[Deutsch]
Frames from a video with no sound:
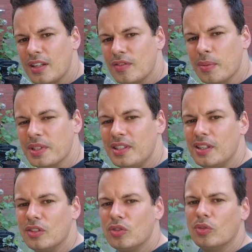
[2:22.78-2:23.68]
heißt, wenn man sich
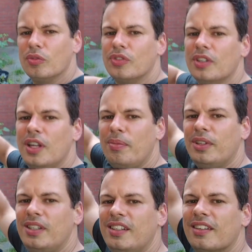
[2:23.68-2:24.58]
hier in Zukunft
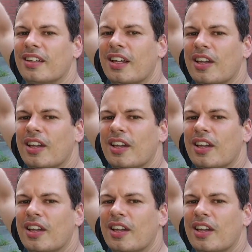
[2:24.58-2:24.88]
nebenkniet,